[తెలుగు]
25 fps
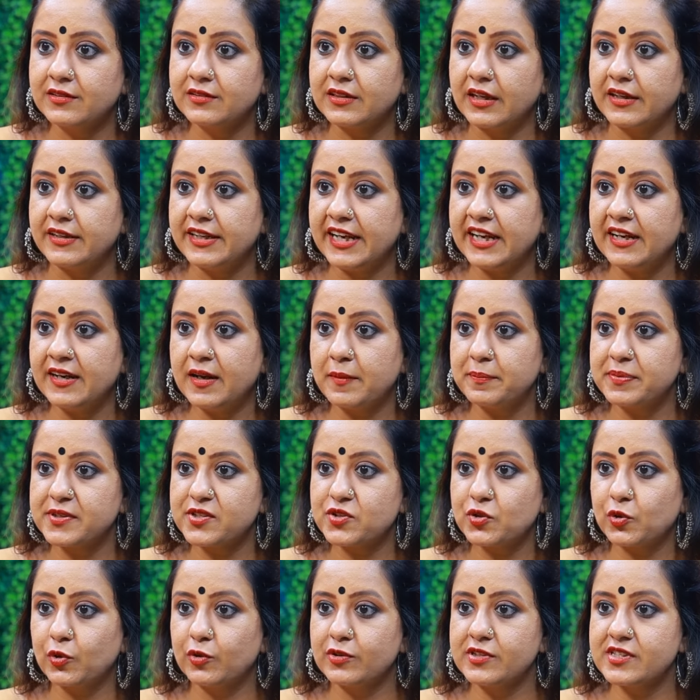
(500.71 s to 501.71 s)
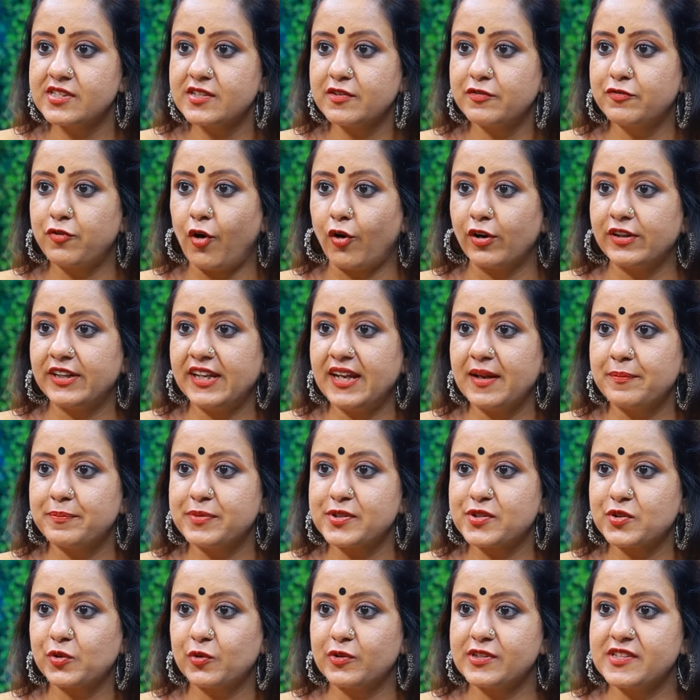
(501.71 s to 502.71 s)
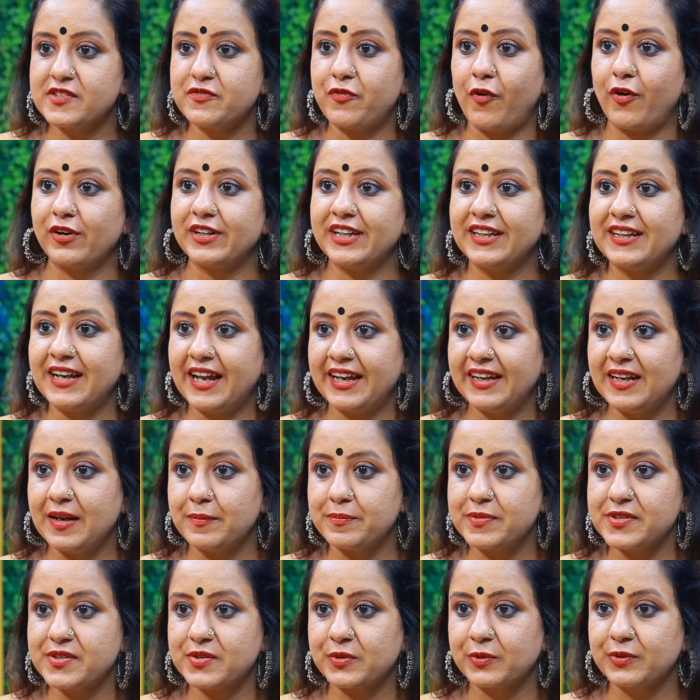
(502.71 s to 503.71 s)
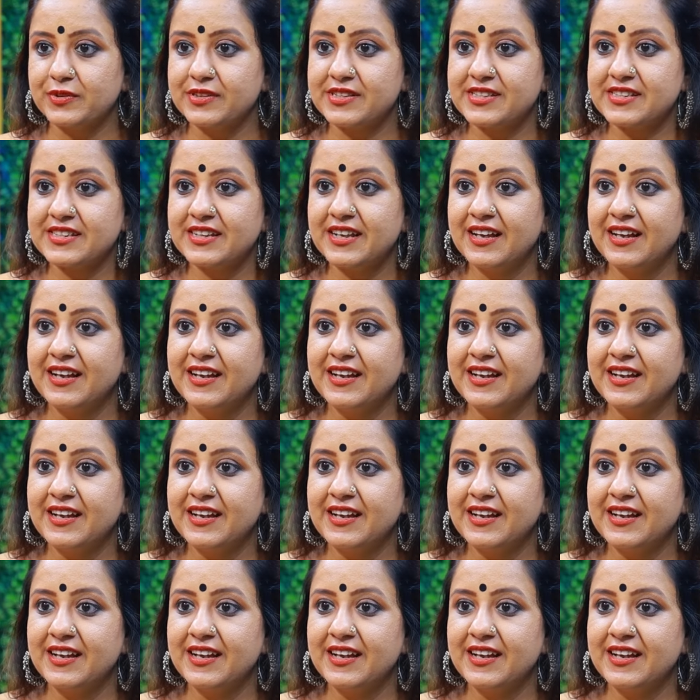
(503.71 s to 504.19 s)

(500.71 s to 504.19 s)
థర్టీన్ ఎపిసోడ్స్ ఫార్టీ ఎపిసోడ్స్ ఫార్టీ నైన్ ఎపిసోడ్స్